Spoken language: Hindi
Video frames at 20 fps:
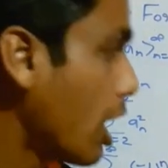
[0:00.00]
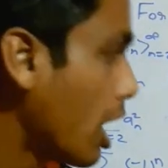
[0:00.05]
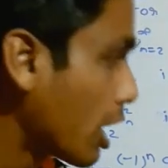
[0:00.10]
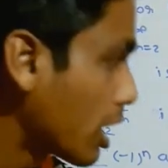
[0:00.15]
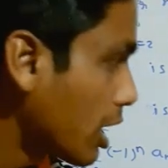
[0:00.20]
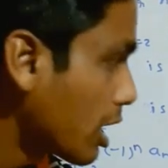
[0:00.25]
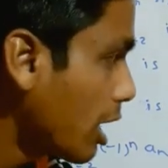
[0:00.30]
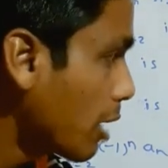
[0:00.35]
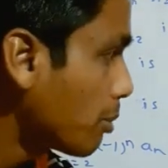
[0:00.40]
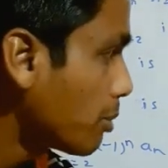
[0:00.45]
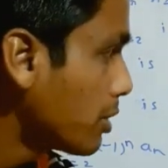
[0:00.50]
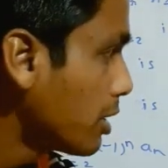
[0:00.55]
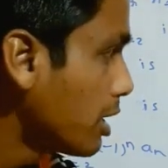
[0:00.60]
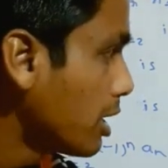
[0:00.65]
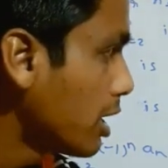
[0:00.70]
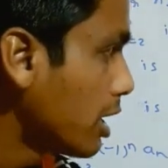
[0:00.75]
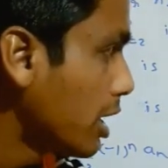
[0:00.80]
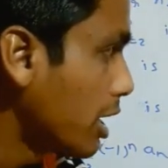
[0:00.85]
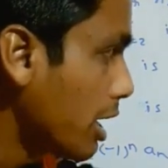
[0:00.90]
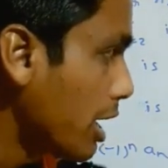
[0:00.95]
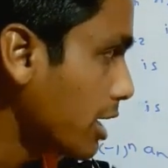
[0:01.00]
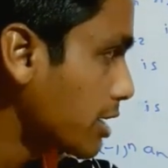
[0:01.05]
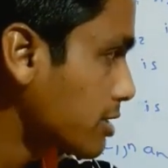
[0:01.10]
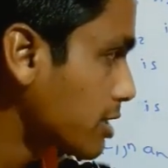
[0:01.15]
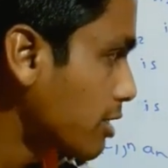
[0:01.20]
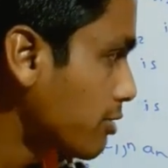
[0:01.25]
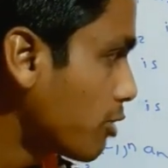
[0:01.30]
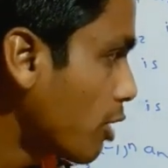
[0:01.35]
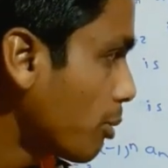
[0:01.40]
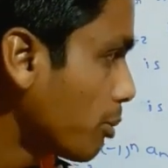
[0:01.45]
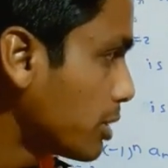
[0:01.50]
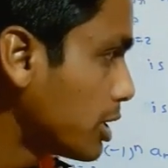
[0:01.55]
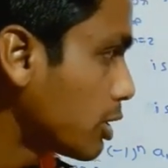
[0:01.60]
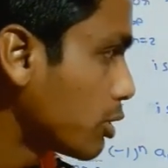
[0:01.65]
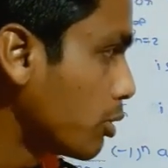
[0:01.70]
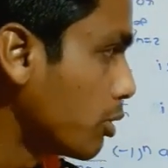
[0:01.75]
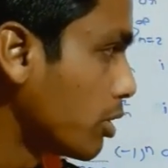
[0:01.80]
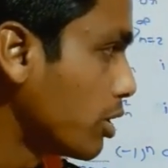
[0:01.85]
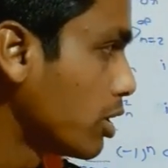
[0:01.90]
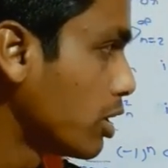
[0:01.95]
अगर आप एक्स के फॉर्म में
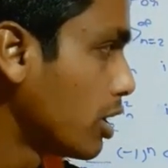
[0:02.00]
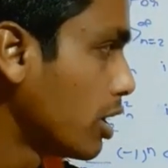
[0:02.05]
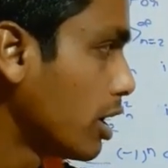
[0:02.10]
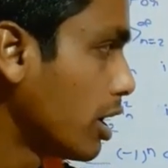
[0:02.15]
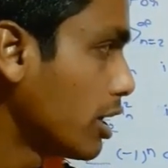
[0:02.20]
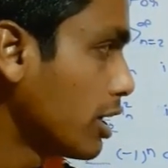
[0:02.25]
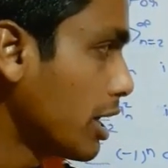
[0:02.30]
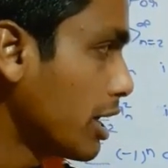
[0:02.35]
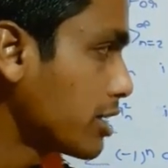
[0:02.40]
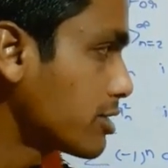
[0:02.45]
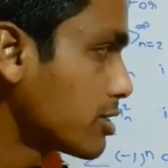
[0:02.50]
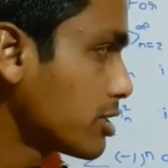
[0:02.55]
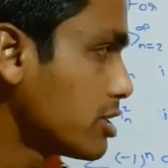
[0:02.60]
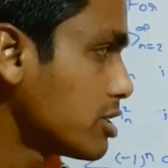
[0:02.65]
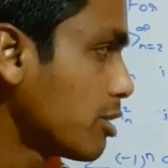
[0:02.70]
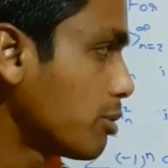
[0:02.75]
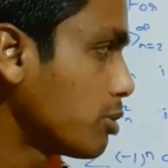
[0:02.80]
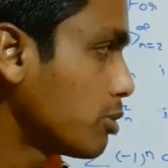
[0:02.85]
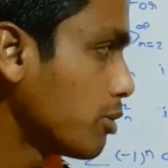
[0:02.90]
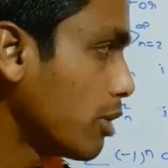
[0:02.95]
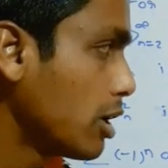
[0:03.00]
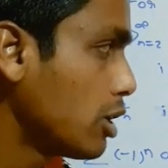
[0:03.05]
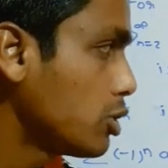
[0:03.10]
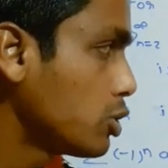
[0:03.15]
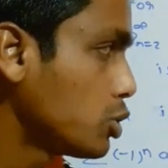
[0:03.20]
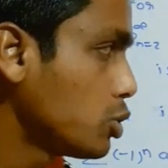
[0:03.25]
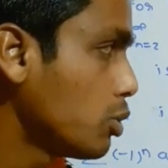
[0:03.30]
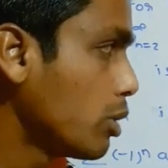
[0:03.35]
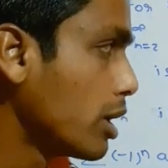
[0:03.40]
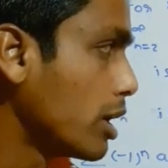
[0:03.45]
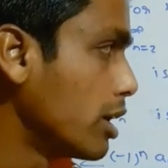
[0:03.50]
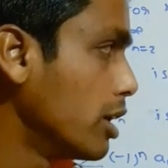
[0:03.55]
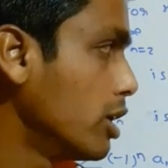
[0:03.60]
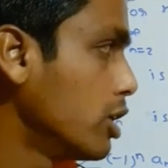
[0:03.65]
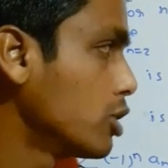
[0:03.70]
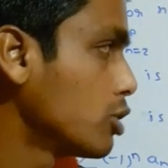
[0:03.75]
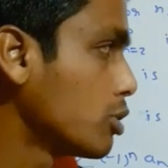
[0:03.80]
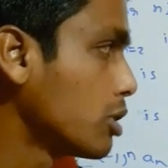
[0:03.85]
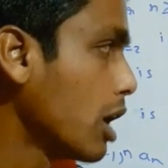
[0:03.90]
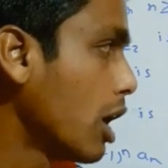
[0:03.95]
देखो है ना एक्स की जब वैल्यू टू है
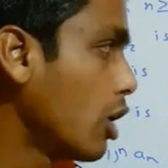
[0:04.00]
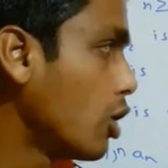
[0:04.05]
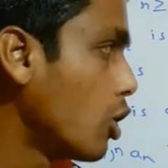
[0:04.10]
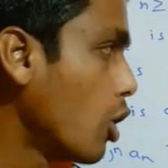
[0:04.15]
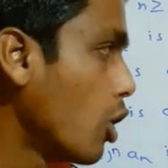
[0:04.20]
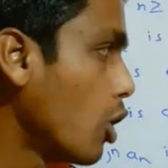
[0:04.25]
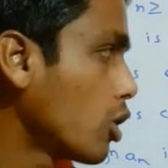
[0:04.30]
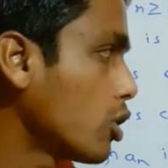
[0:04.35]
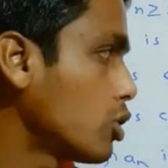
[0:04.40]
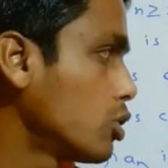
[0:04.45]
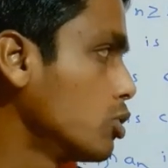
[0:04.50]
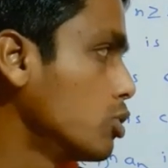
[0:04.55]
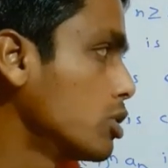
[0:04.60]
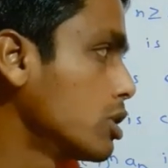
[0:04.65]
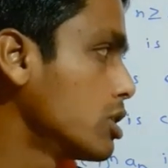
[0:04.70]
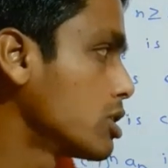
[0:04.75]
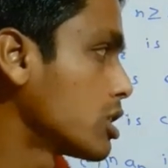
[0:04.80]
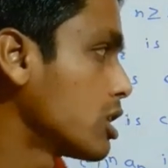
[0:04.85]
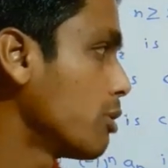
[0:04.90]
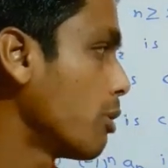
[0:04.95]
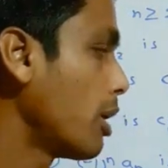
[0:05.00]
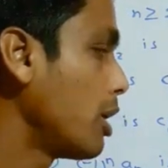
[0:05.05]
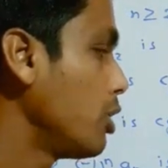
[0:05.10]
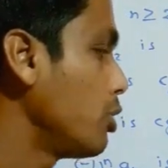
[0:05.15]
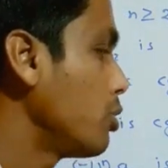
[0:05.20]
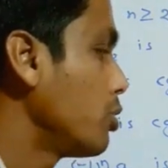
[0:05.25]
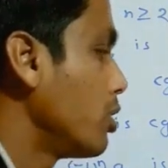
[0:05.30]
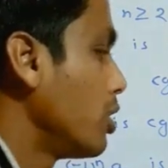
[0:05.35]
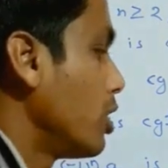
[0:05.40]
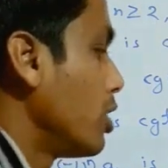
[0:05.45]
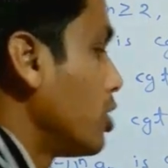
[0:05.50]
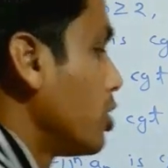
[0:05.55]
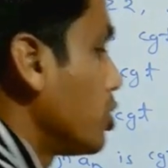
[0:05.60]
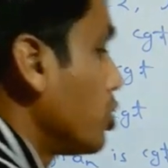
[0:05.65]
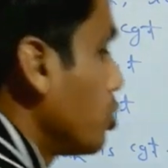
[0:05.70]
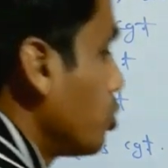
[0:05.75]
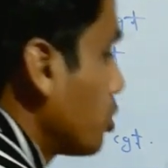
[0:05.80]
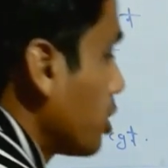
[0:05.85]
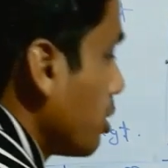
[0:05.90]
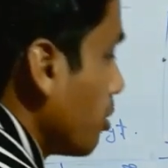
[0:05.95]
तो यहाँ लॉग टू किसकी वैल्यू
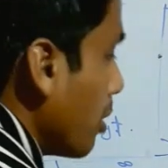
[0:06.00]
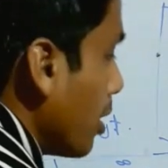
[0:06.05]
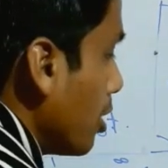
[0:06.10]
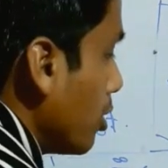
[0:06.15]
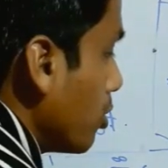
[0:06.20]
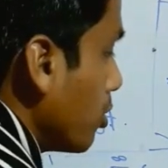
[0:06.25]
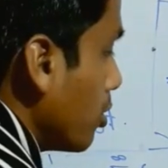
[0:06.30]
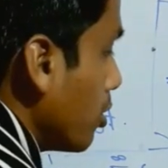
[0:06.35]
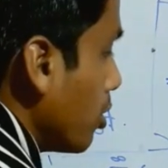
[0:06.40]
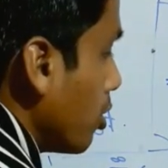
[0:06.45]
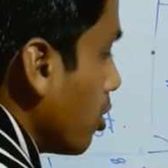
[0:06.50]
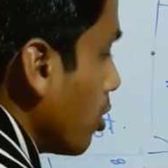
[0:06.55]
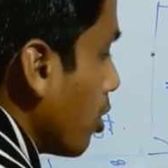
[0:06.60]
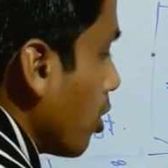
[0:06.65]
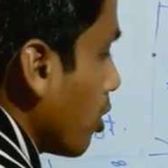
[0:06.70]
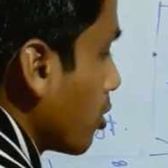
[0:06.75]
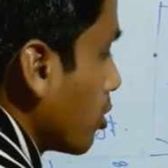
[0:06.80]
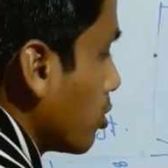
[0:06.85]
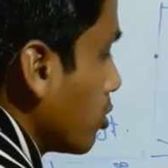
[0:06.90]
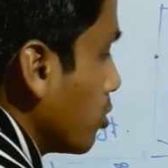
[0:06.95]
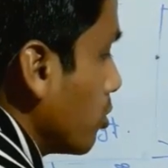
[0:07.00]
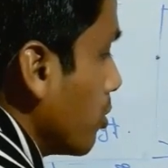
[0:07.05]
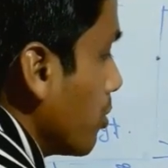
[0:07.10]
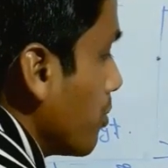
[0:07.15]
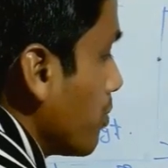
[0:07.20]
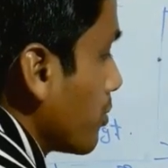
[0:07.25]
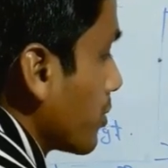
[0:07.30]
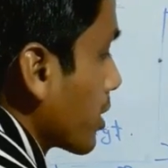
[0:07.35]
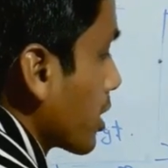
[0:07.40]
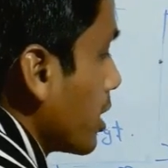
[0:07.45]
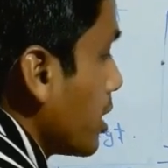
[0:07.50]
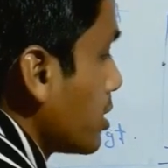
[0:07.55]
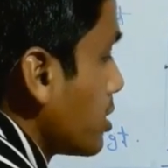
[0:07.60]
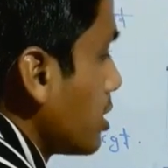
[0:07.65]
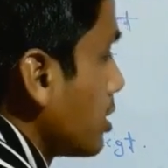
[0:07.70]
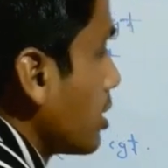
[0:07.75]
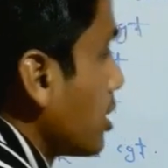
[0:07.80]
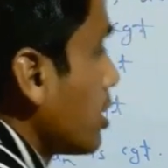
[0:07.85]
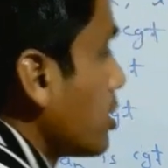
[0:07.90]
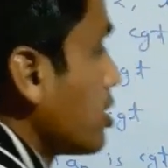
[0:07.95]
यू की वैल्यू लॉग टू
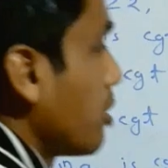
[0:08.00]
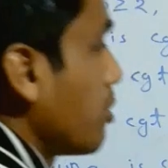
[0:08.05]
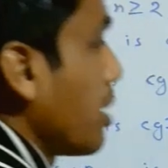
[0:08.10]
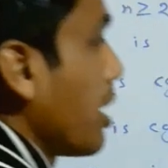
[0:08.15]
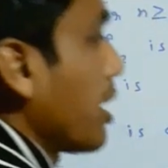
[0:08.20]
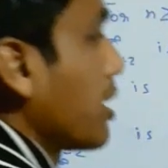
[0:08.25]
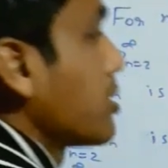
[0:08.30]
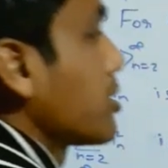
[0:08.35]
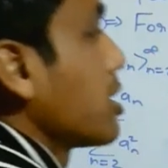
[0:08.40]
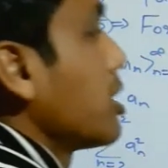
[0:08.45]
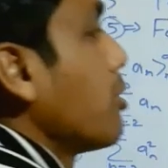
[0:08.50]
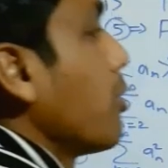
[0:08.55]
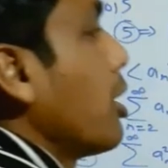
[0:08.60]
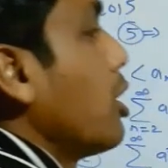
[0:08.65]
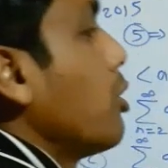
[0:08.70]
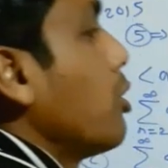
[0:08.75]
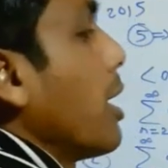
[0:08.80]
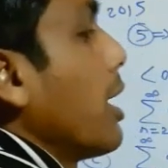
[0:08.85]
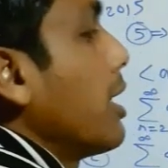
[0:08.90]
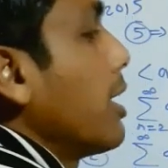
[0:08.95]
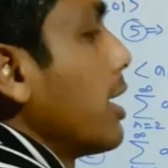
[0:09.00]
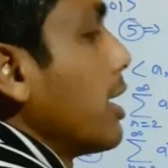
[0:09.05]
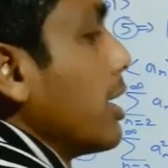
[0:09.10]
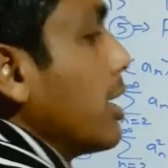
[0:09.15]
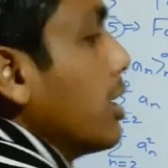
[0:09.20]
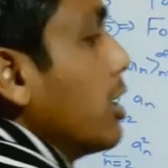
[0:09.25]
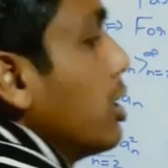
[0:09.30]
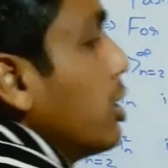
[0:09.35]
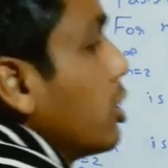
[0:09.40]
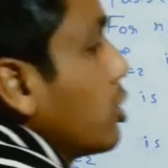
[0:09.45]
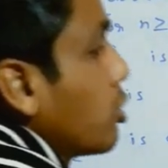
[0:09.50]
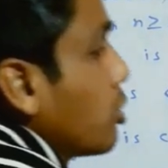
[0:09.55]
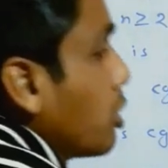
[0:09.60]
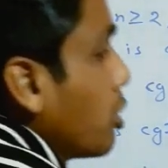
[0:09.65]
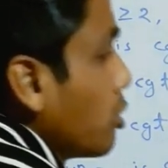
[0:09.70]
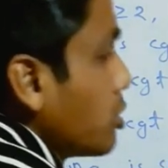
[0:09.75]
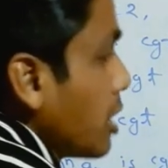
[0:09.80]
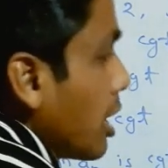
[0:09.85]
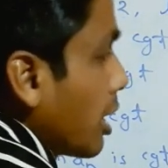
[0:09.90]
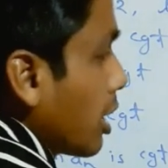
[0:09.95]
इसी तरह जब एक्स की वैल्यू एन है तो ये
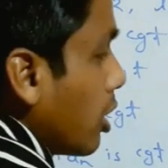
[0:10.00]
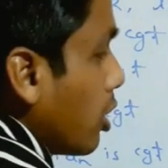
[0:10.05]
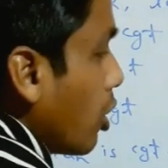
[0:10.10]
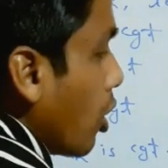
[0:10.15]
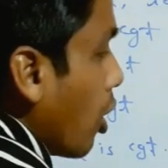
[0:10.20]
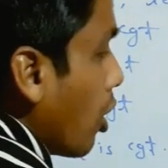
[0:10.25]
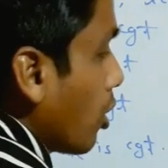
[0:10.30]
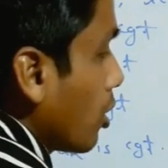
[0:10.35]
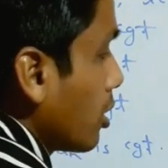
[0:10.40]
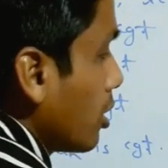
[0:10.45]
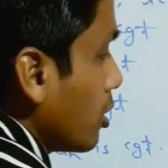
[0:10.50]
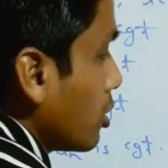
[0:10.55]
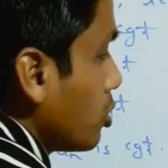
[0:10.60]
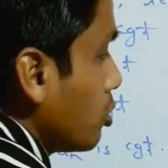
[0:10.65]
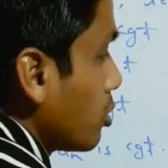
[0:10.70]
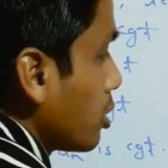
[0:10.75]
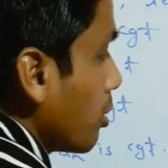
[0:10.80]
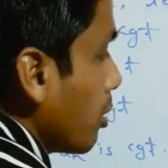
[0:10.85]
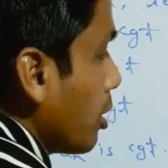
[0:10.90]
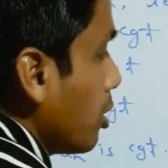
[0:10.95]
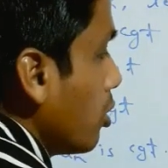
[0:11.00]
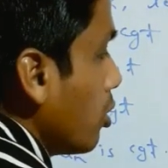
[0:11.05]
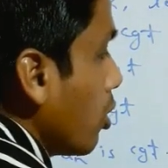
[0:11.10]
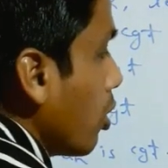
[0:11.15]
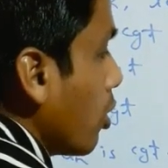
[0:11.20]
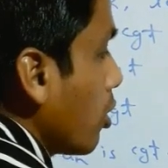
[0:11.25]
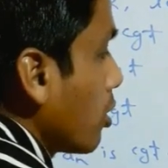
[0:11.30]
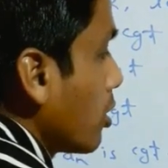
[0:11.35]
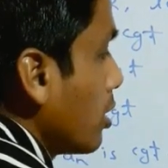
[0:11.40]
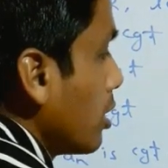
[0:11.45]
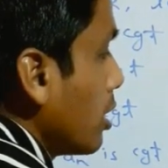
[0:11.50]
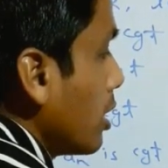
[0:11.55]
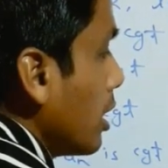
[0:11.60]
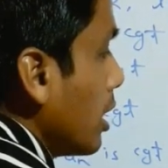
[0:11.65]
हो जाएगा लॉग यू की वैल्यू लॉग